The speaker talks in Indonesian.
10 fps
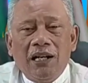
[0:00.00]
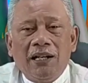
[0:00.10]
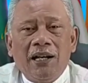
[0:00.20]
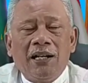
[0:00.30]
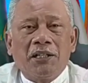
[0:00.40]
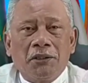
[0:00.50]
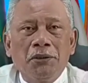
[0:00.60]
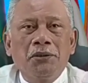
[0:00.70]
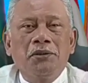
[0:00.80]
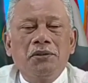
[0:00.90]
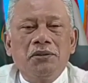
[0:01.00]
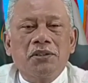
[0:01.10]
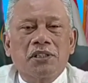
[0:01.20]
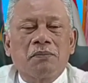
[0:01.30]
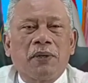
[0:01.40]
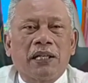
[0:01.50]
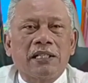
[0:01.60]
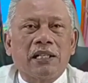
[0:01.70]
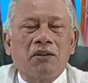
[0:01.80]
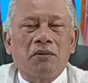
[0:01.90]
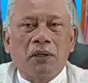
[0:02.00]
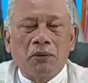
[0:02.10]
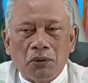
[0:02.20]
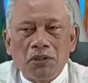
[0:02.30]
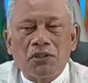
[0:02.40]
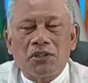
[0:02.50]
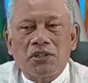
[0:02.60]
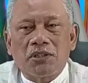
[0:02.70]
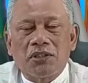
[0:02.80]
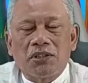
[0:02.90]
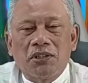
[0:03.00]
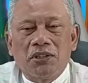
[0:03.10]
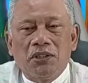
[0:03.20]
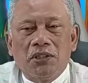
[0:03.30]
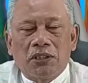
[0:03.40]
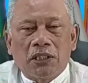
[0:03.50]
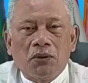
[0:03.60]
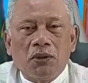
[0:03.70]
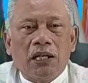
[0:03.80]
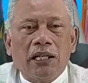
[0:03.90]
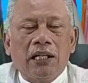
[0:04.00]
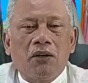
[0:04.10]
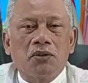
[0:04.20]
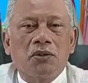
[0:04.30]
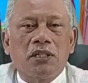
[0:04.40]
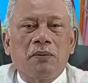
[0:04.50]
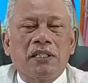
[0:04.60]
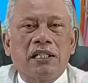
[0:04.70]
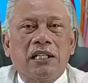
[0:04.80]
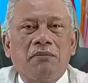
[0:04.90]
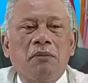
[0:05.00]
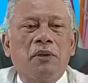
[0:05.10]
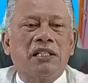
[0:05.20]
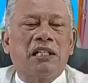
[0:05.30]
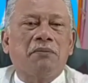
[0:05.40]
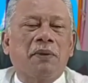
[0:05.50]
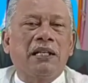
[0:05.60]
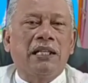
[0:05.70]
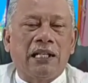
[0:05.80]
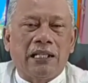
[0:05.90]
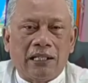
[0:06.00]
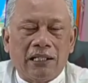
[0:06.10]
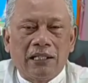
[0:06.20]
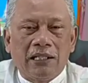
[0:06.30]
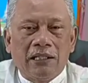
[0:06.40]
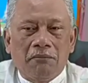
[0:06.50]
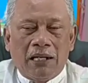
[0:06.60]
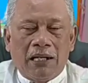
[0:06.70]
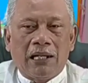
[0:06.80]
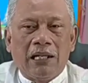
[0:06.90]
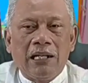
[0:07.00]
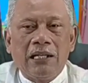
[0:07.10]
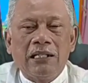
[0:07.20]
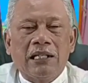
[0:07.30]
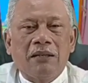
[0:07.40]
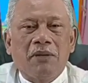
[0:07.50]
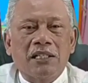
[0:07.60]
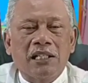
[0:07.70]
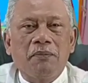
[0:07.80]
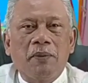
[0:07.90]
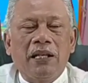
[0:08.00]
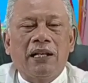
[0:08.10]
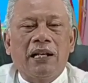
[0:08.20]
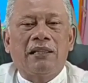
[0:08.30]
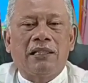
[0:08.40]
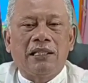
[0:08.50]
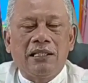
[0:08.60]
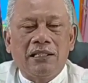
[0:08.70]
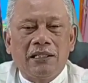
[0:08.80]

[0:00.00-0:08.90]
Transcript: anak-anakku sebagai calon pengurus, tentu kalian harus sudah bisa mempersiapkan diri. Manakala dalam hasil pemilihan nanti,